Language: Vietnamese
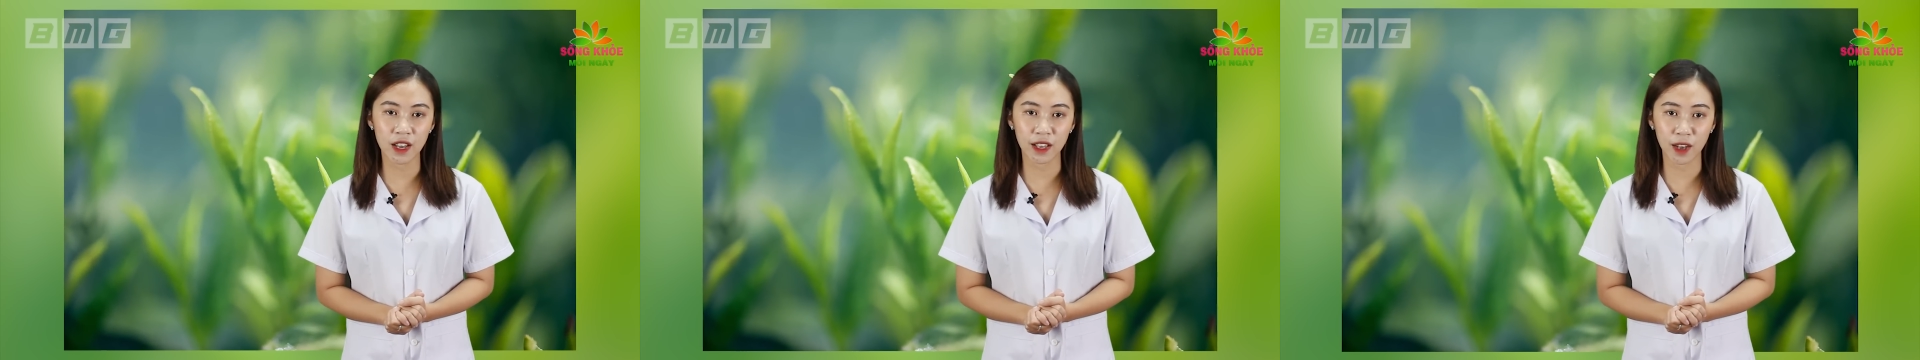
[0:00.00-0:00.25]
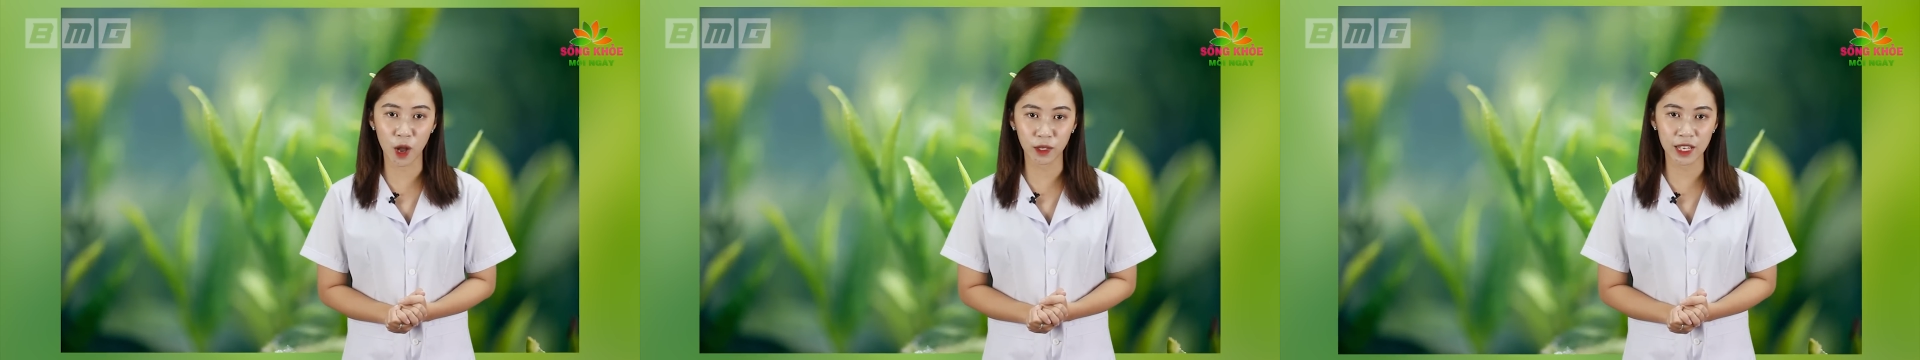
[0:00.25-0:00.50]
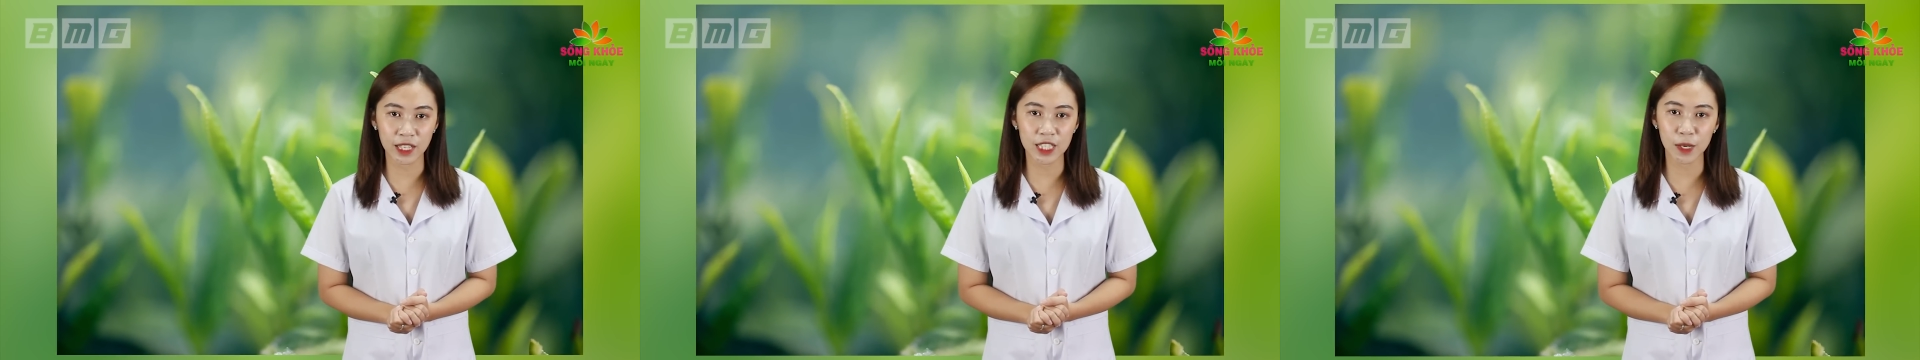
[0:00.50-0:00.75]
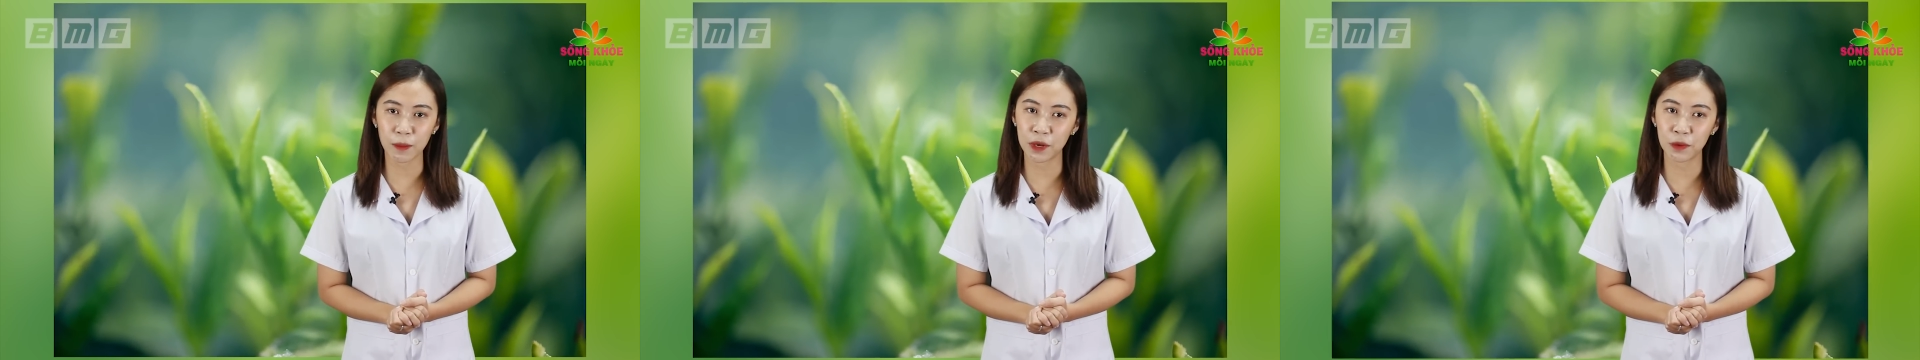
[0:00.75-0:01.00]
người khó
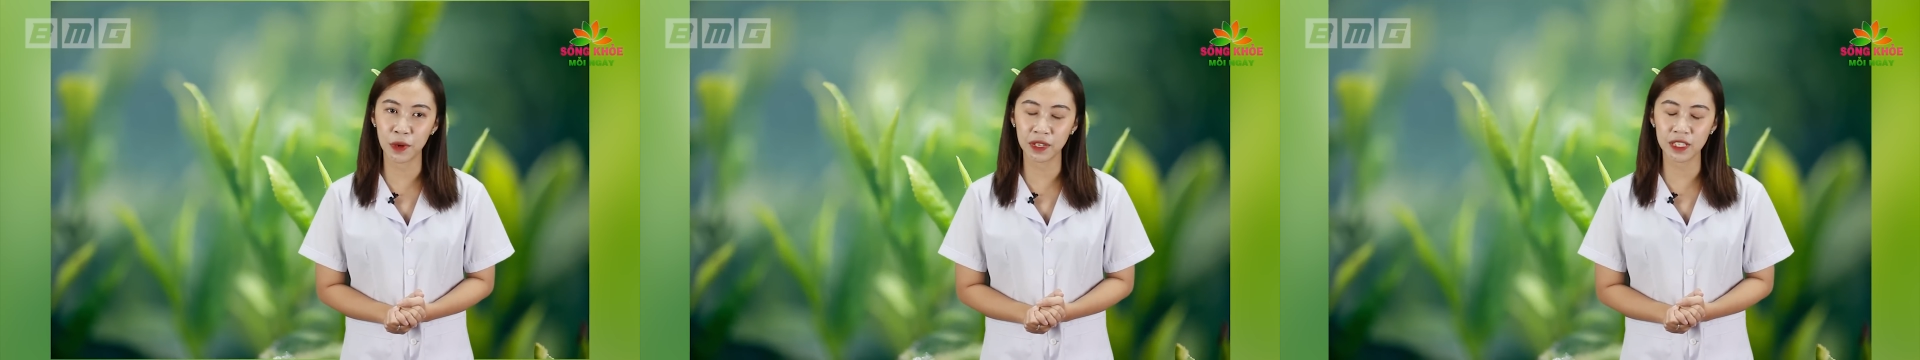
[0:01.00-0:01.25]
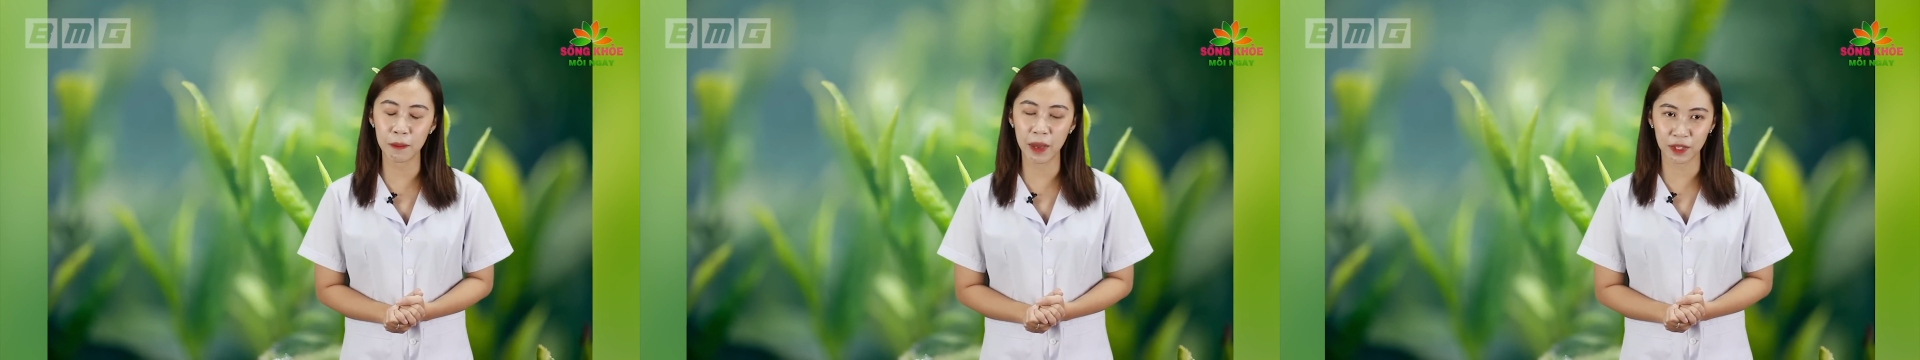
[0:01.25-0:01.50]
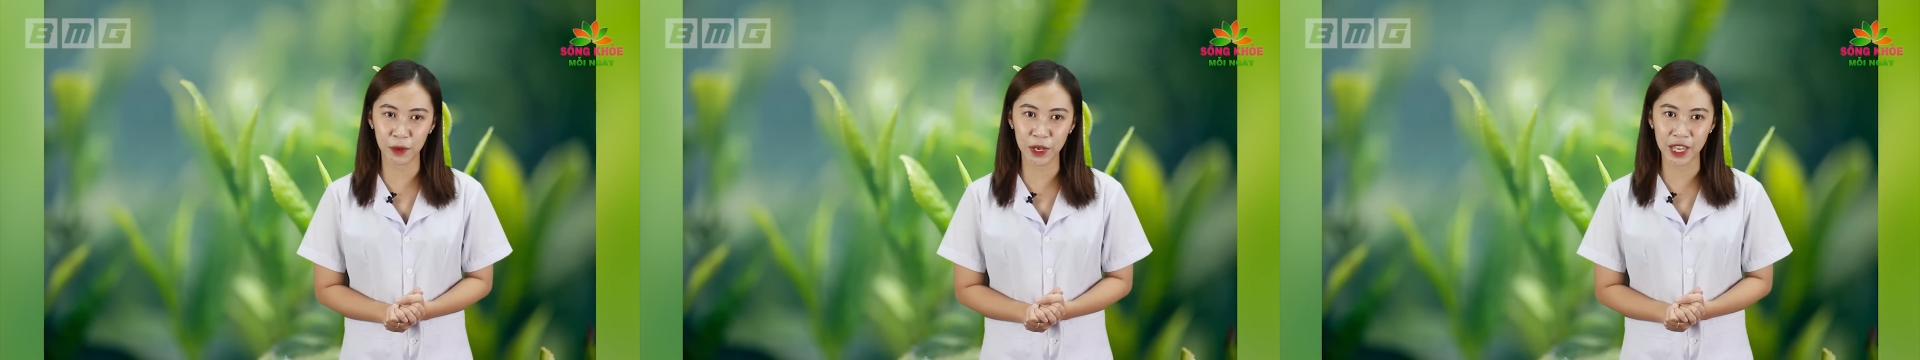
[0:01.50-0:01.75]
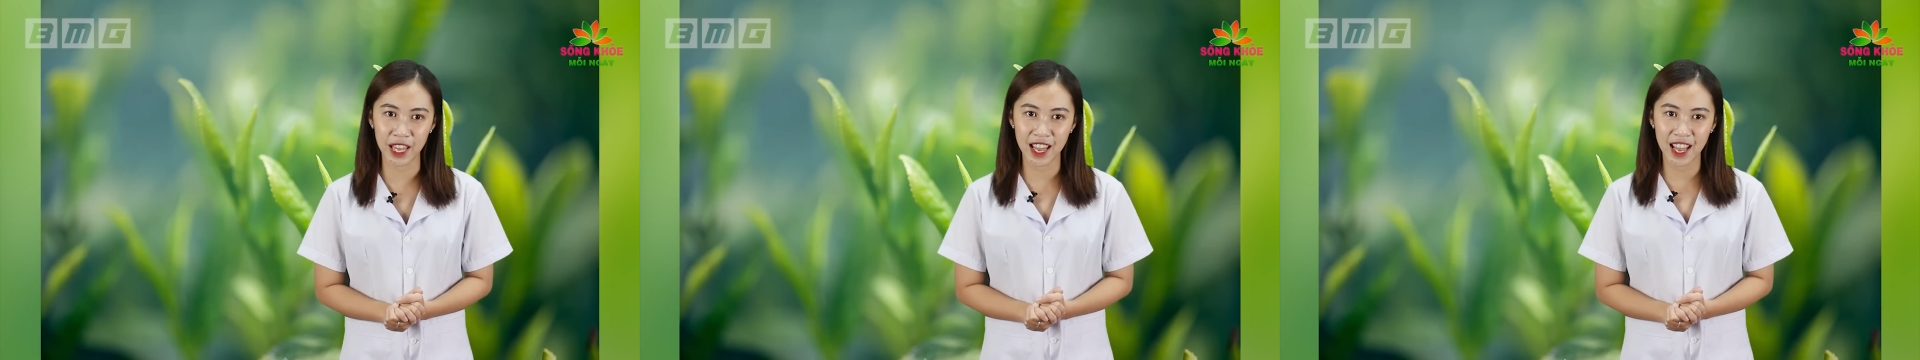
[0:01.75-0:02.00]
tính trong ăn uống như mẹ
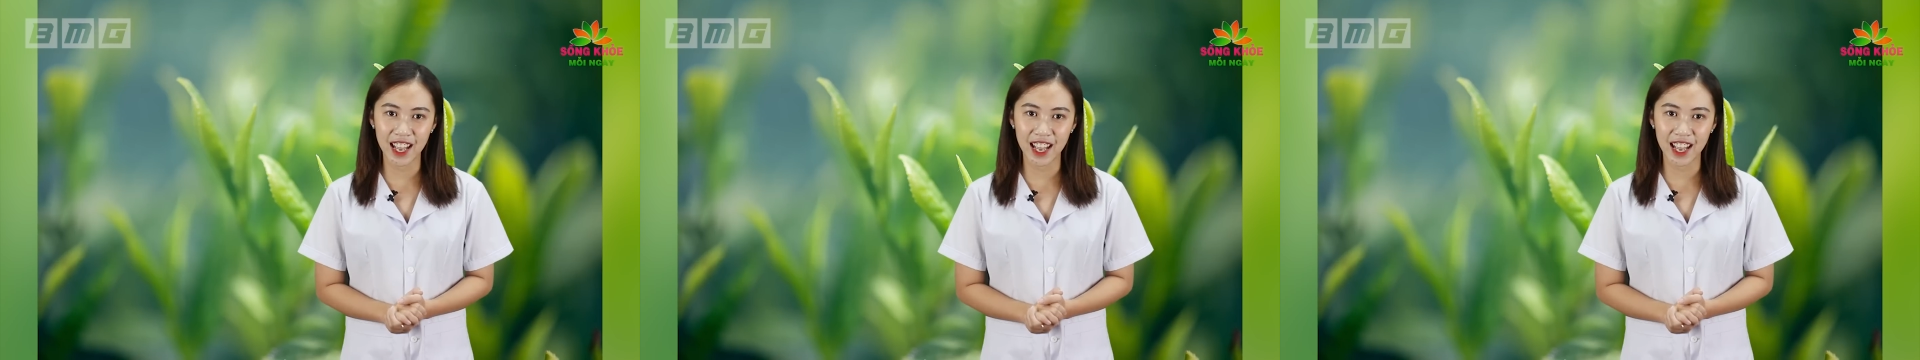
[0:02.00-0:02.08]
tôi.